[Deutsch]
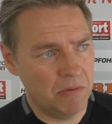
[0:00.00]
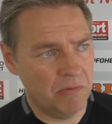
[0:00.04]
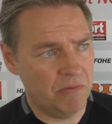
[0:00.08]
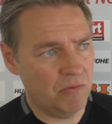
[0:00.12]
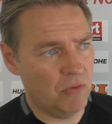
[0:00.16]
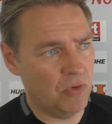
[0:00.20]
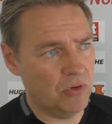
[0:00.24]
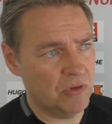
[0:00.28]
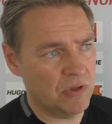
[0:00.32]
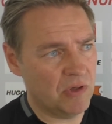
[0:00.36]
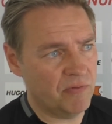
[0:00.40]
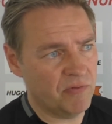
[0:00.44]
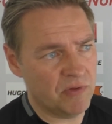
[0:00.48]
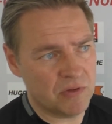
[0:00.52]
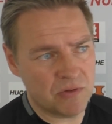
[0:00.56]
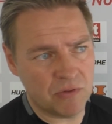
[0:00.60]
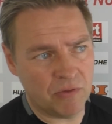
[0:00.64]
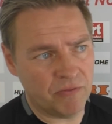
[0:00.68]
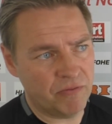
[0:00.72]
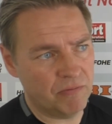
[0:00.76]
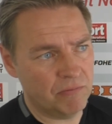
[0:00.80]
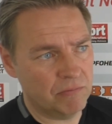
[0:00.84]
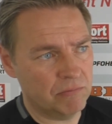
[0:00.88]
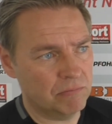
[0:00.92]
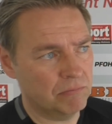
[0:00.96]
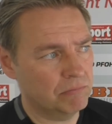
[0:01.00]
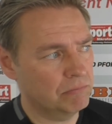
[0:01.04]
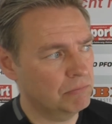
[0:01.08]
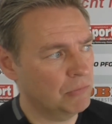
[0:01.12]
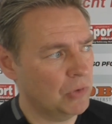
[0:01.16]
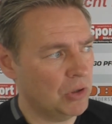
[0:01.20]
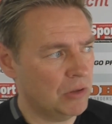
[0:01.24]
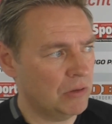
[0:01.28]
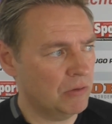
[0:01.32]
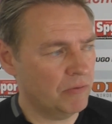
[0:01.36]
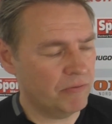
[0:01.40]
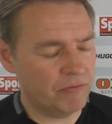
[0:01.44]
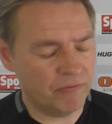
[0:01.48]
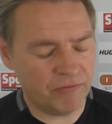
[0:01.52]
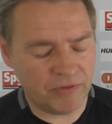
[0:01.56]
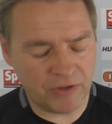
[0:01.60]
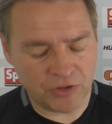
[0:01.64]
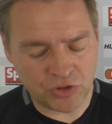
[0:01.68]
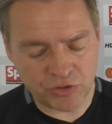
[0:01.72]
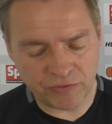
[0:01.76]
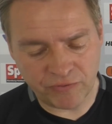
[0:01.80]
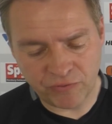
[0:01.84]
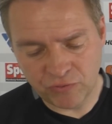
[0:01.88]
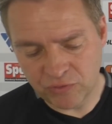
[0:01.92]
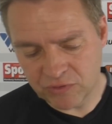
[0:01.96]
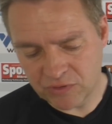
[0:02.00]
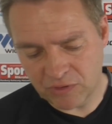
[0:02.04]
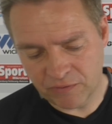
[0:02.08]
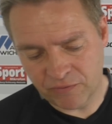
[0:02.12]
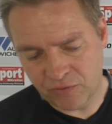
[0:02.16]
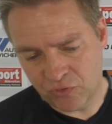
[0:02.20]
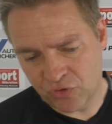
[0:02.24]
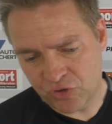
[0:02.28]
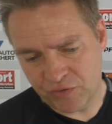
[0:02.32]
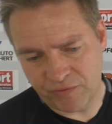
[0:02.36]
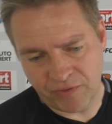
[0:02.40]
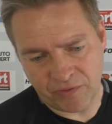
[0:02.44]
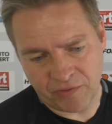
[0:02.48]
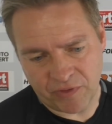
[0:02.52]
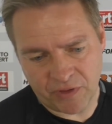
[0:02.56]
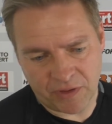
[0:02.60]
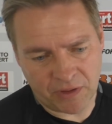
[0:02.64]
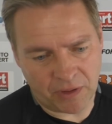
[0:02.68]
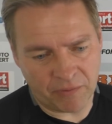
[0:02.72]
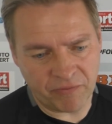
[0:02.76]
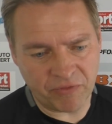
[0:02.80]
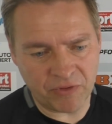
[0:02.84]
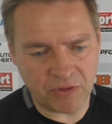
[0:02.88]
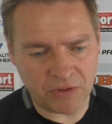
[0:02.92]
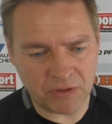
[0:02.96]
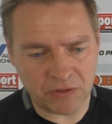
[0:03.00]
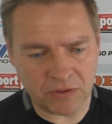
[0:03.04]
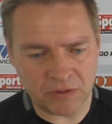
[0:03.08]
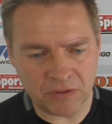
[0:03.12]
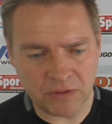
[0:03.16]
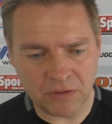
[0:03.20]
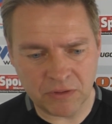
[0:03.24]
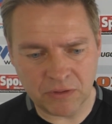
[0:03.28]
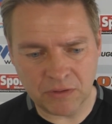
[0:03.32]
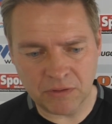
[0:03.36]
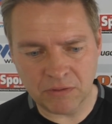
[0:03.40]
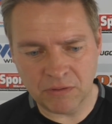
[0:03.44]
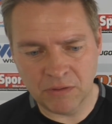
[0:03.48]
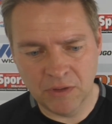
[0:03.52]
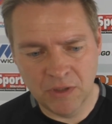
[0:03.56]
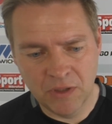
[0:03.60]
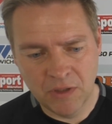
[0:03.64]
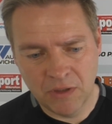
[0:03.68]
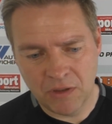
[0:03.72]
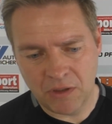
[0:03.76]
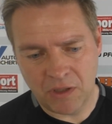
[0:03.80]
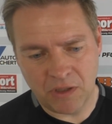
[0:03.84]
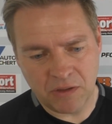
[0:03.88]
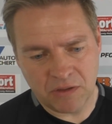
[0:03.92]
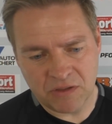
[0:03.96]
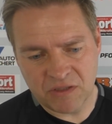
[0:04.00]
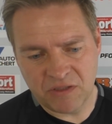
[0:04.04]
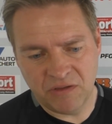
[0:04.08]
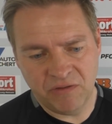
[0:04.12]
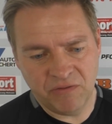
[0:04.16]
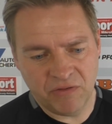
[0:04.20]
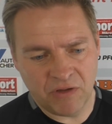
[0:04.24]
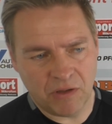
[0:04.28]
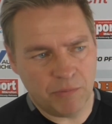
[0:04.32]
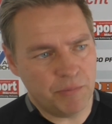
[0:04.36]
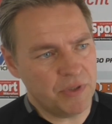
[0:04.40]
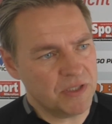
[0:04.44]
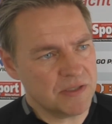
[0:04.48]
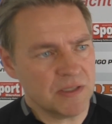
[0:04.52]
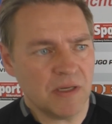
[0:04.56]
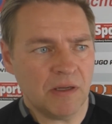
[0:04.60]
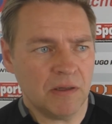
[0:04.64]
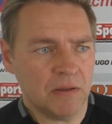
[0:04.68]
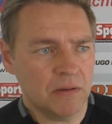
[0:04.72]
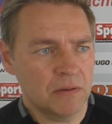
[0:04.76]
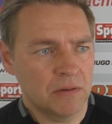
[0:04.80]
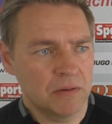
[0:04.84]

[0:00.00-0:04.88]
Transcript: Heute haben wir sie auf dem ja, falschen Fuß erwischt. Wir waren einfach äh, aggressiver, besser.